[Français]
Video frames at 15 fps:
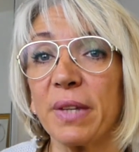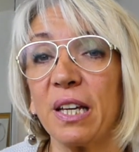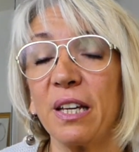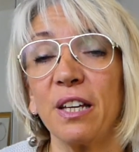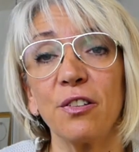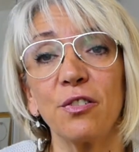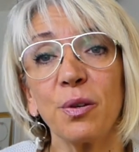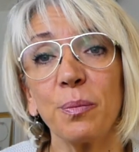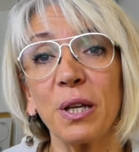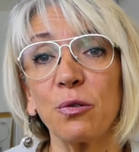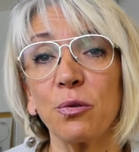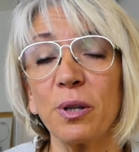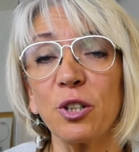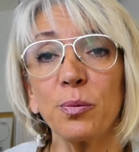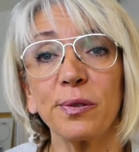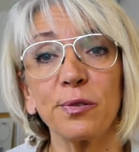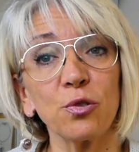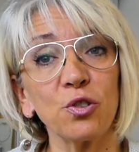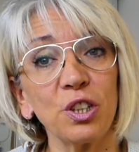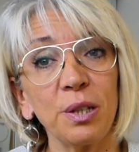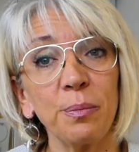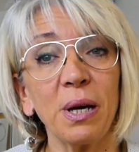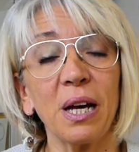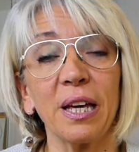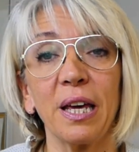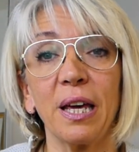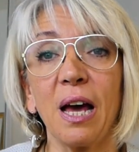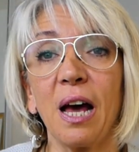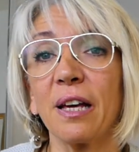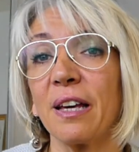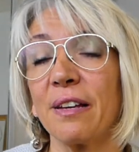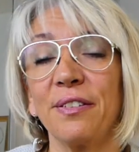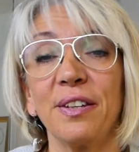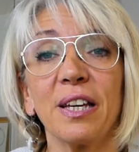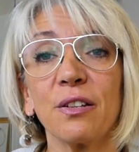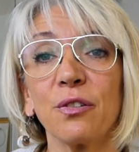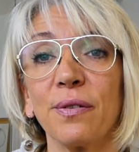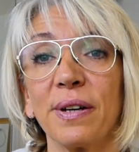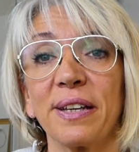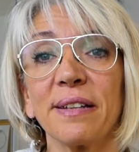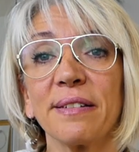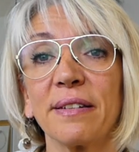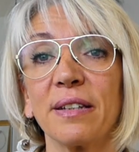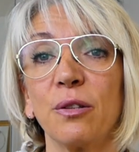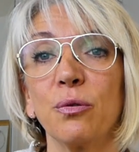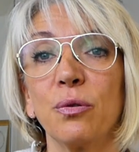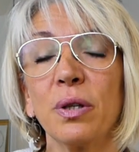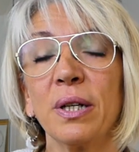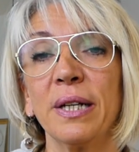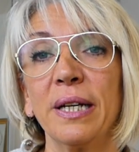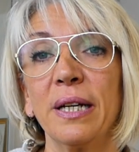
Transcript: Et c'est bien dommage parce que j'ai démarré à quasi 95 kg